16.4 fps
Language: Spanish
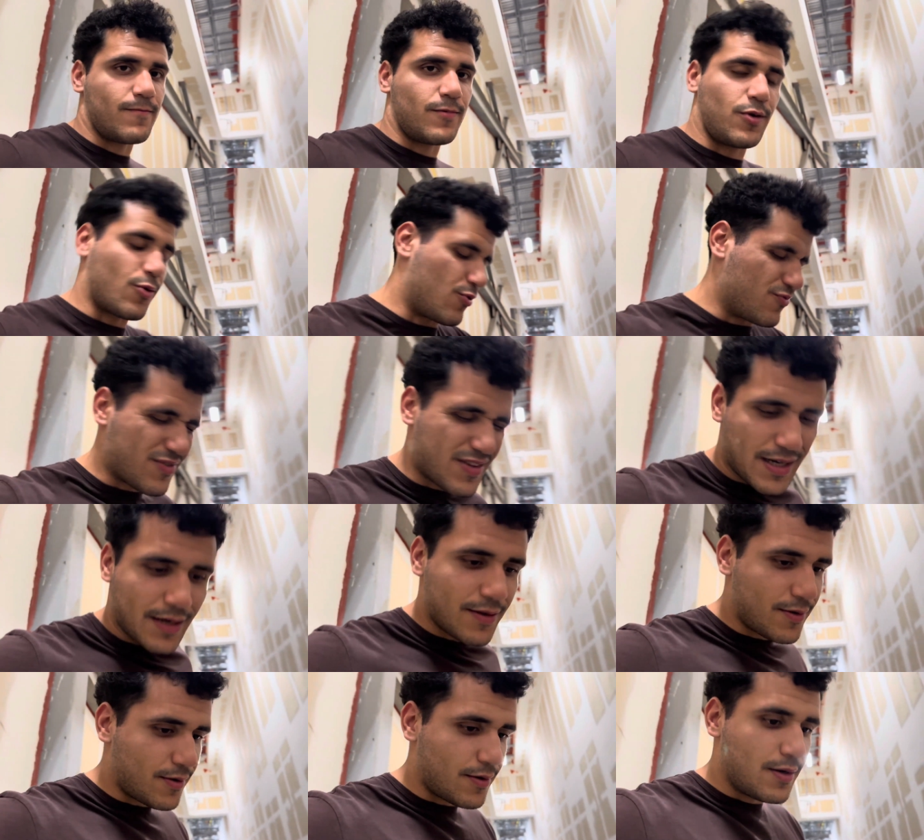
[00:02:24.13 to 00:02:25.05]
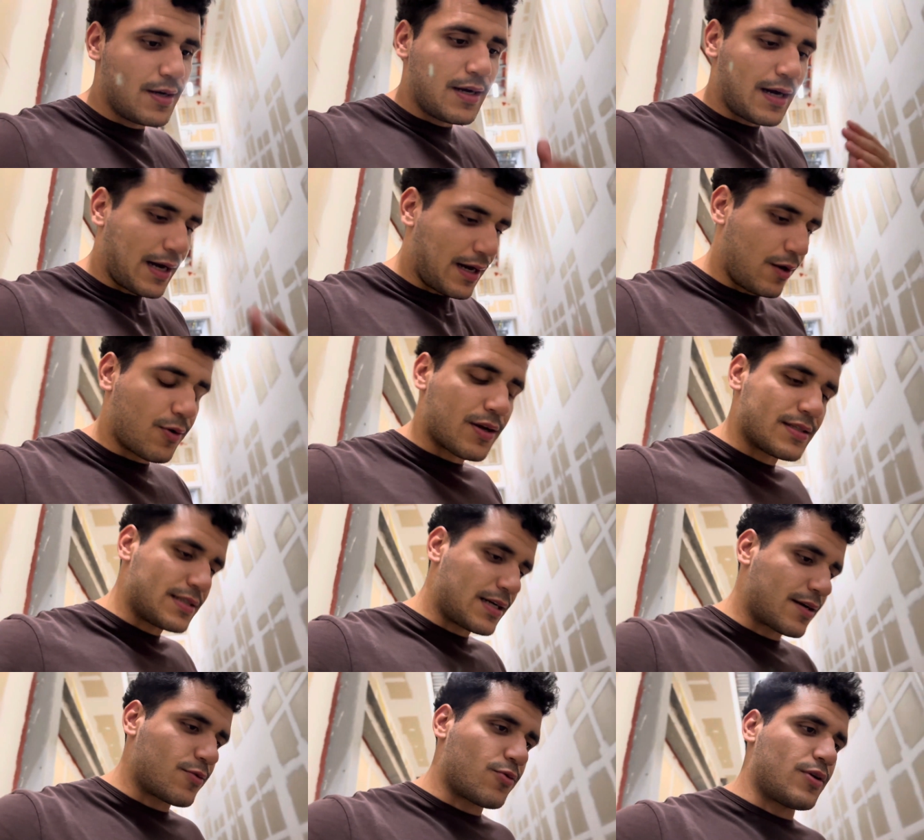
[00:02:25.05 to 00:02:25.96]
lo contrario, haz lo que
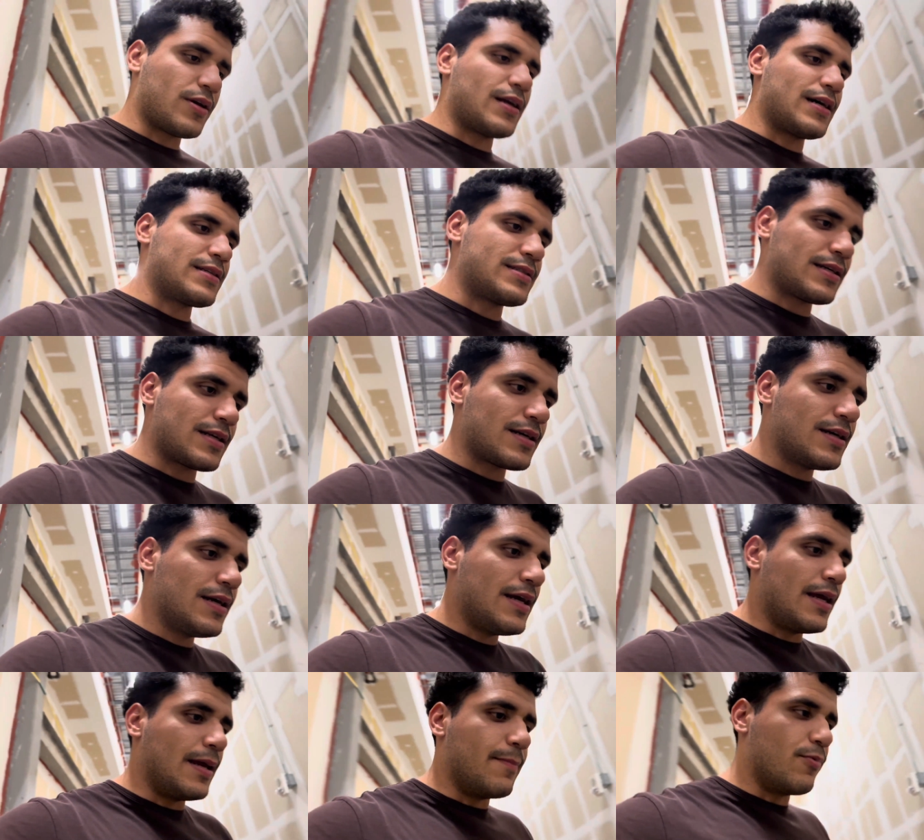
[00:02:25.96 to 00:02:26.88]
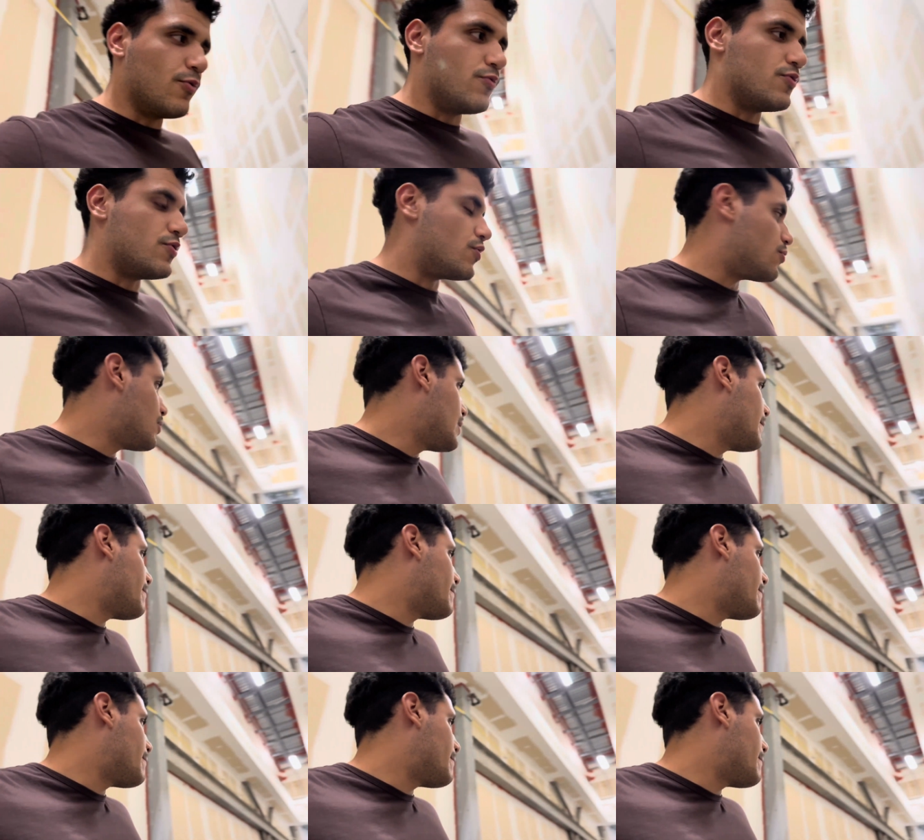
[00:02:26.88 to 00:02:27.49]
sea que tú quieras hacer y punto.